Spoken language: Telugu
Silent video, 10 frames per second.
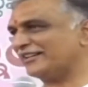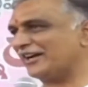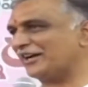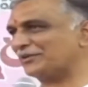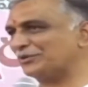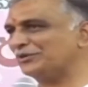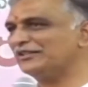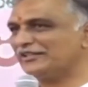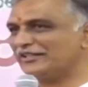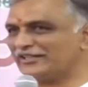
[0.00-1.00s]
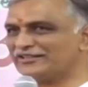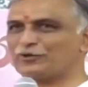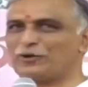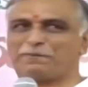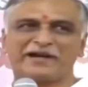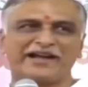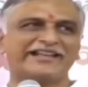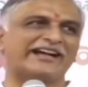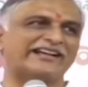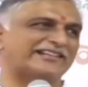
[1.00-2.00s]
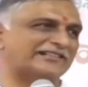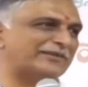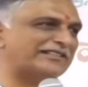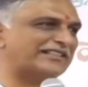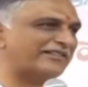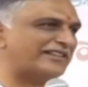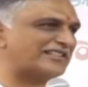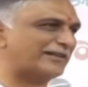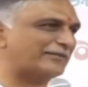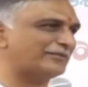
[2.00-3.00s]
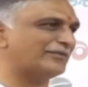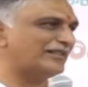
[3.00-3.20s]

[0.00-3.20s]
రెడ్డి గారు ఇంత గొప్పగా ఈ కార్యక్రమాన్ని నిర్వహించడం